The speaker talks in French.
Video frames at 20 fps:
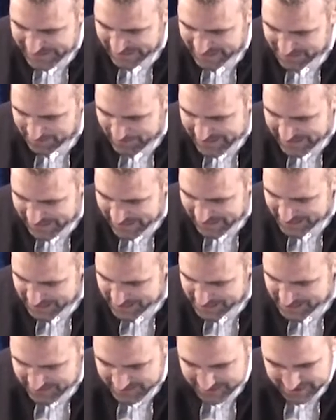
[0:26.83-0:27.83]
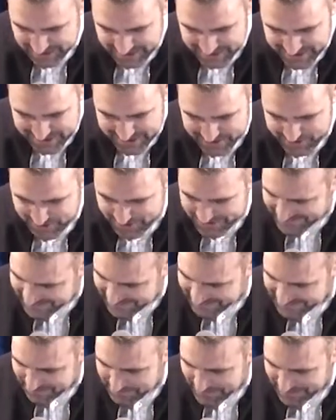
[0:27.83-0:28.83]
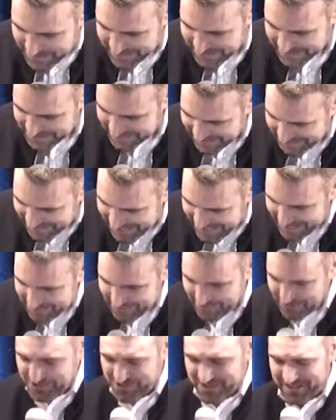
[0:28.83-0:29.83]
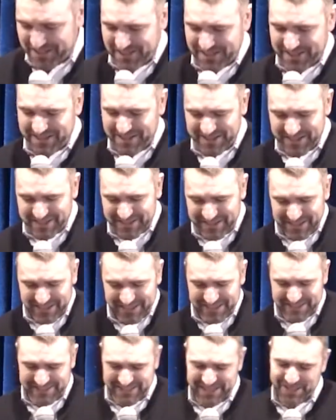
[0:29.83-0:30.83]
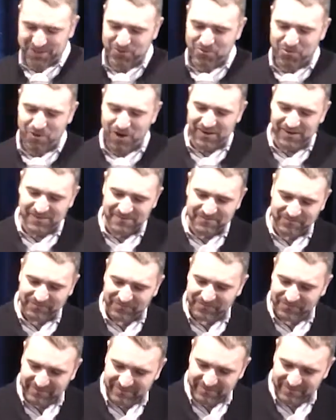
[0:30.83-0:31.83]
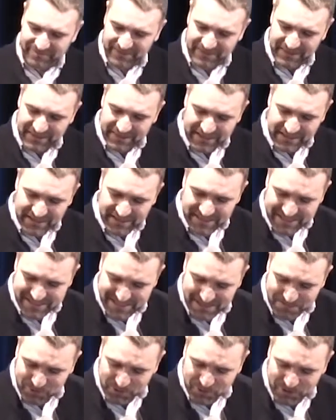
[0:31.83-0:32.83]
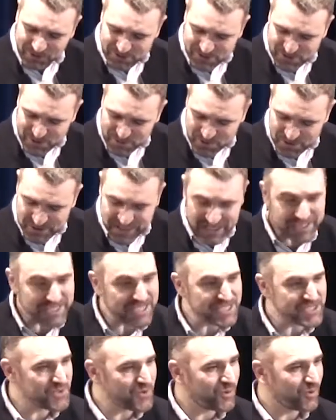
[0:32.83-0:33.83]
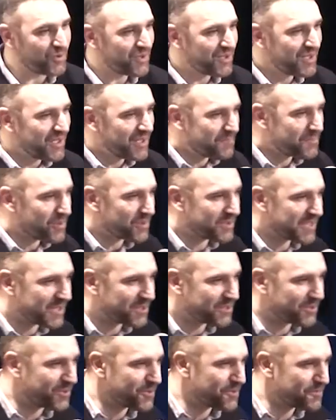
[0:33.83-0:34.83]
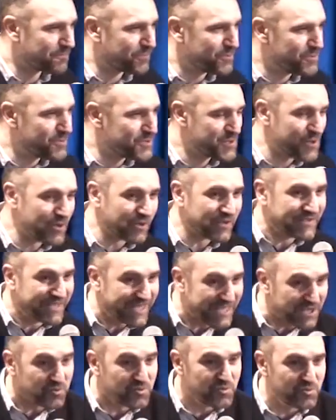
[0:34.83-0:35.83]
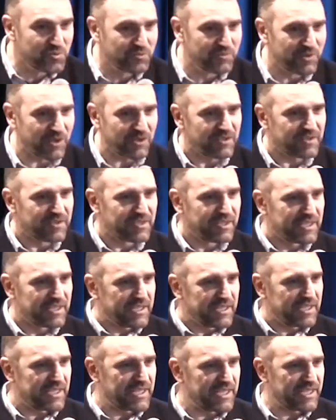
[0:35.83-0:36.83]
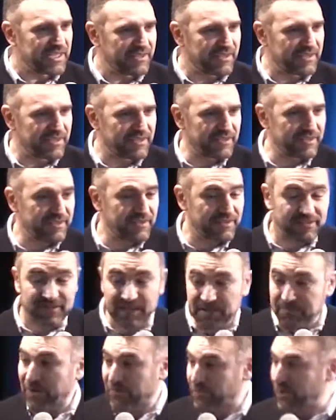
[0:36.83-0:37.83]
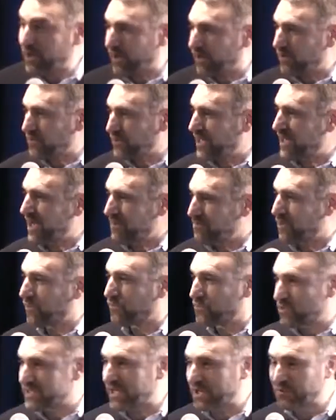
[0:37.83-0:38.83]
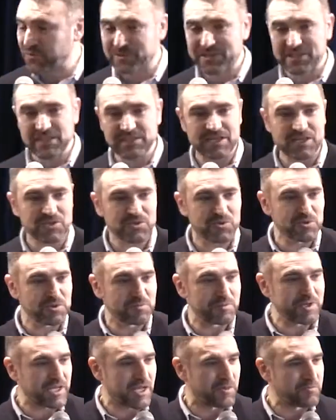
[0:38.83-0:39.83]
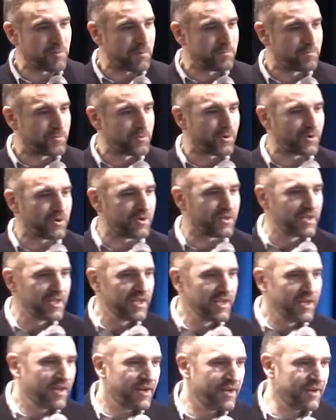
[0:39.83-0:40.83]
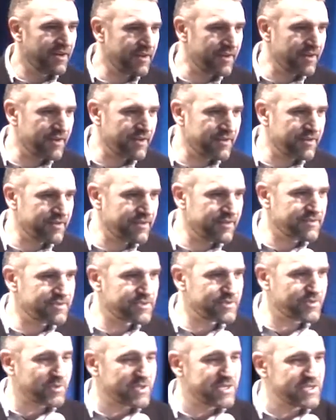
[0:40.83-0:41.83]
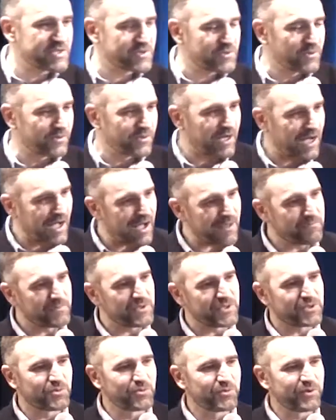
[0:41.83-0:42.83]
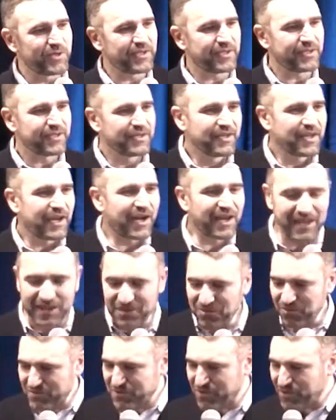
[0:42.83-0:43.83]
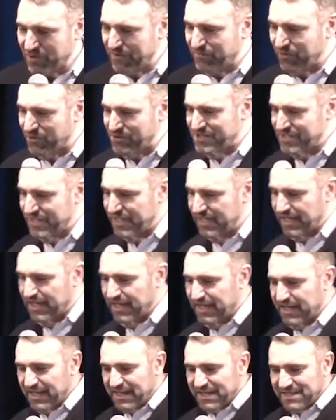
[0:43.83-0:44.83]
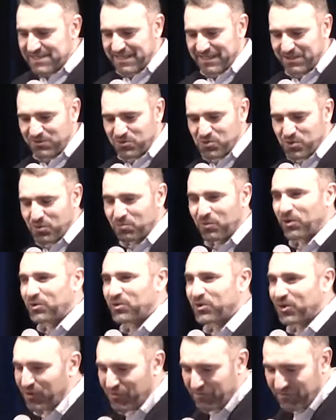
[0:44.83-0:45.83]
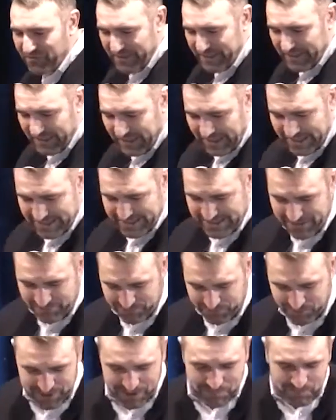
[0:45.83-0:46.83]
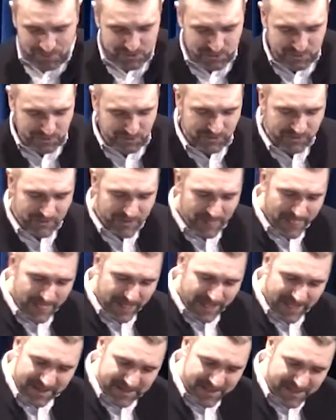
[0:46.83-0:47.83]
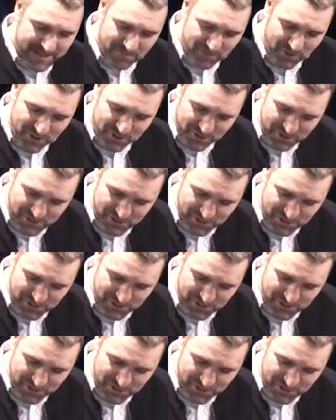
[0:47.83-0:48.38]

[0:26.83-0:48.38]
série de messages sur cette thématique, l'évangile, c'est quoi C'est important de se poser la question, peut-être que plusieurs découvrent, et, euh, ben voilà, on est là pour vous annoncer ces choses, mais également pour euh, euh, ceux qui sont habitués à l'annonce de l'évangile, c'est toujours bon de revenir à ces fondamentaux. Et, moi, je